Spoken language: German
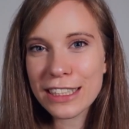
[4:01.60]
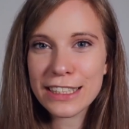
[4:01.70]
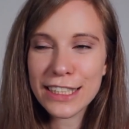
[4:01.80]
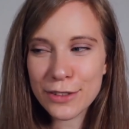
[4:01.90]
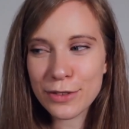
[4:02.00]

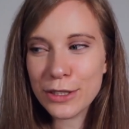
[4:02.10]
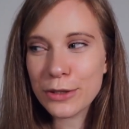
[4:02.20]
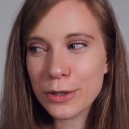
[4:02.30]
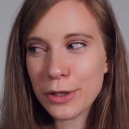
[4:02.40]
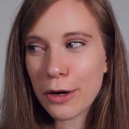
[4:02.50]
dass dieses
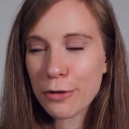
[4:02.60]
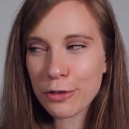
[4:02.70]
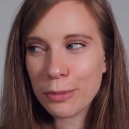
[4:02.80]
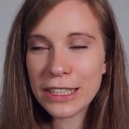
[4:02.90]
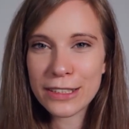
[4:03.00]
Video auch
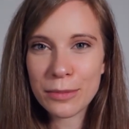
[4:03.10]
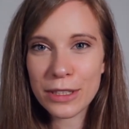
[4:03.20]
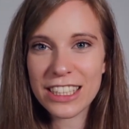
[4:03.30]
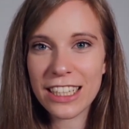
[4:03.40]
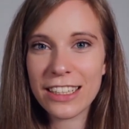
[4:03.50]
für mich so ein
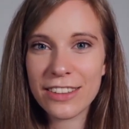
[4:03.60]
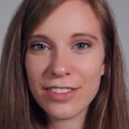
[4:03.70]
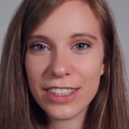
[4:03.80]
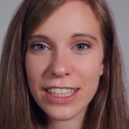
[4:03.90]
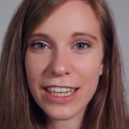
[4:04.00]

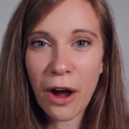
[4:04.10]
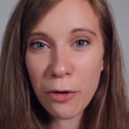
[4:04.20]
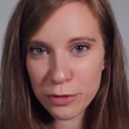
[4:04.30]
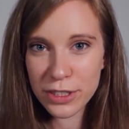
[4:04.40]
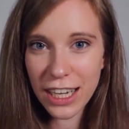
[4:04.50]
bisschen wieder der
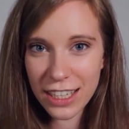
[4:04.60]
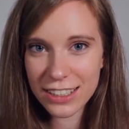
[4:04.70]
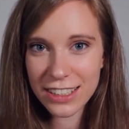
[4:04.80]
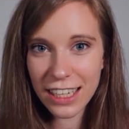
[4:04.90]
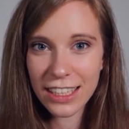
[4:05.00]

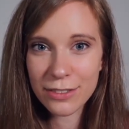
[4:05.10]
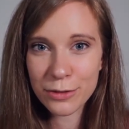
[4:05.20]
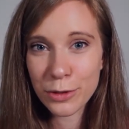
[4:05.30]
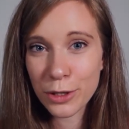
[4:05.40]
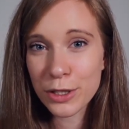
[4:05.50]
Auftakt
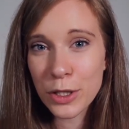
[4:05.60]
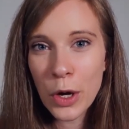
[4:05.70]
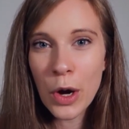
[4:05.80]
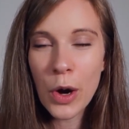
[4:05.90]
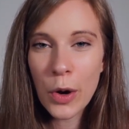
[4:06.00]
sein wird
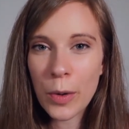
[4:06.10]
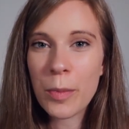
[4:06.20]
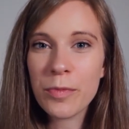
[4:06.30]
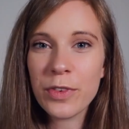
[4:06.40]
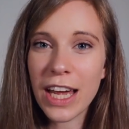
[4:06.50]

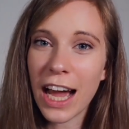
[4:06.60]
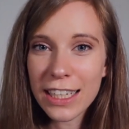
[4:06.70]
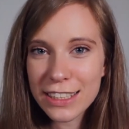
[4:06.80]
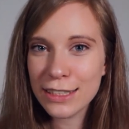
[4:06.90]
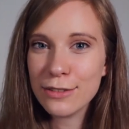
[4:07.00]
um wieder
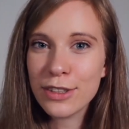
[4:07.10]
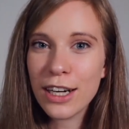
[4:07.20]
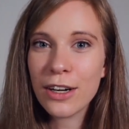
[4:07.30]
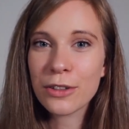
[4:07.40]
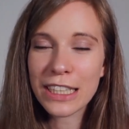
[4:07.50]

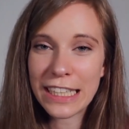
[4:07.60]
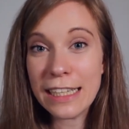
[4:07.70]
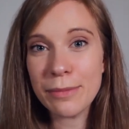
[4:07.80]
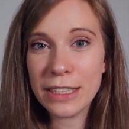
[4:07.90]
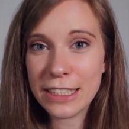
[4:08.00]
aktiver und
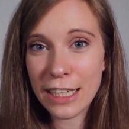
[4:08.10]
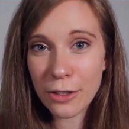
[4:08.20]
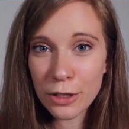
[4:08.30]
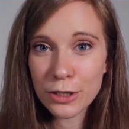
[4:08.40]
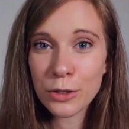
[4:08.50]

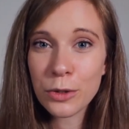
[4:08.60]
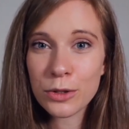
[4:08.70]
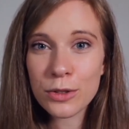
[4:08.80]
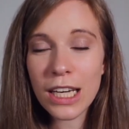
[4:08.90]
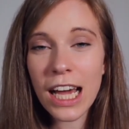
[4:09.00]
regelmäßiger Content
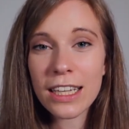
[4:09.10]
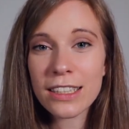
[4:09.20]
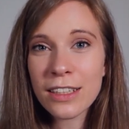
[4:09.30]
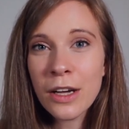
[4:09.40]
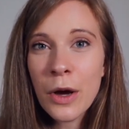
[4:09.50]

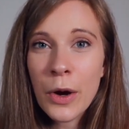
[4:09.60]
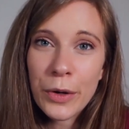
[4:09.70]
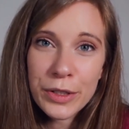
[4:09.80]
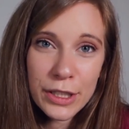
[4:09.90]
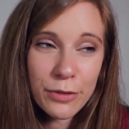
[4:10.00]
hochzuladen.
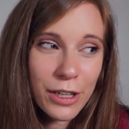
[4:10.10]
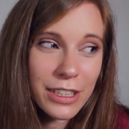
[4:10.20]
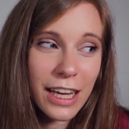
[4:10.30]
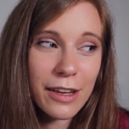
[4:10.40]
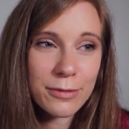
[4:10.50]
Und ich
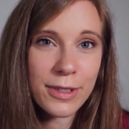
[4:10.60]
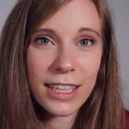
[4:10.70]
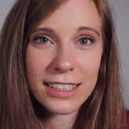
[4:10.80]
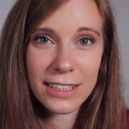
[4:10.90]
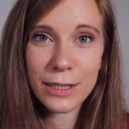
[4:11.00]
wollte
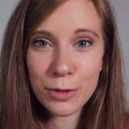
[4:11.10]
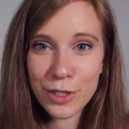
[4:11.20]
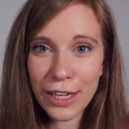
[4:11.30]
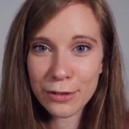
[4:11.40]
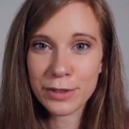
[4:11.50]
einfach, dass ihr
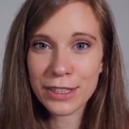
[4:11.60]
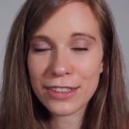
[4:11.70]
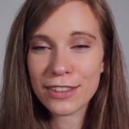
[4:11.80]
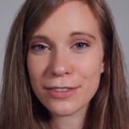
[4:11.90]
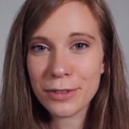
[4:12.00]
Bescheid
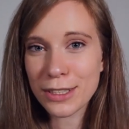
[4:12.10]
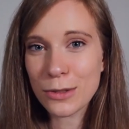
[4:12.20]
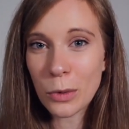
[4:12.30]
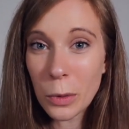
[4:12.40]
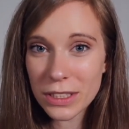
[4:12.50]
wisst,
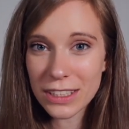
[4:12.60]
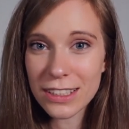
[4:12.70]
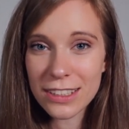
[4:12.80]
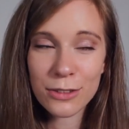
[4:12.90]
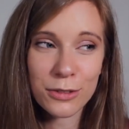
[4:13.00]
was so los
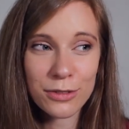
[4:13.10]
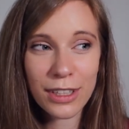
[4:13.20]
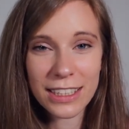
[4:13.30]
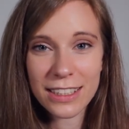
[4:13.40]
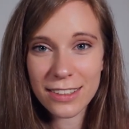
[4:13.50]
ist und
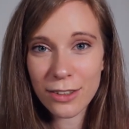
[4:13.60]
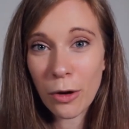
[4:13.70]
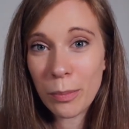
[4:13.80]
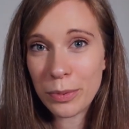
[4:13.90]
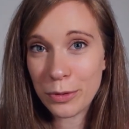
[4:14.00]
was,
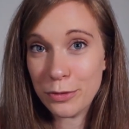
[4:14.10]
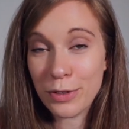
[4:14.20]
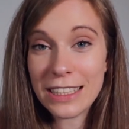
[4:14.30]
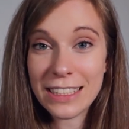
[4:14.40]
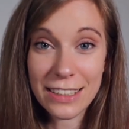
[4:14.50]
ob und
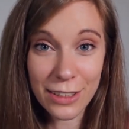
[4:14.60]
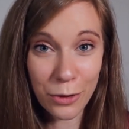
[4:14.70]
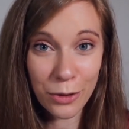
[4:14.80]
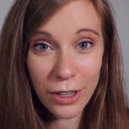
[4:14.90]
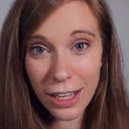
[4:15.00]
was jetzt
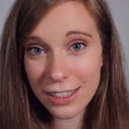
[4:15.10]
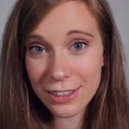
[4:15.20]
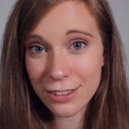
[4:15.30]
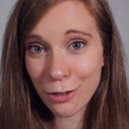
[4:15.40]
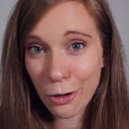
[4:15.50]
auch
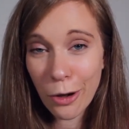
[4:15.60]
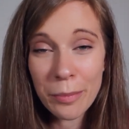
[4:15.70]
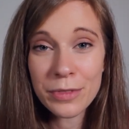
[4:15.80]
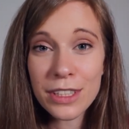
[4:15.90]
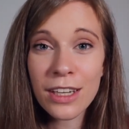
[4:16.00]
halt noch kommt.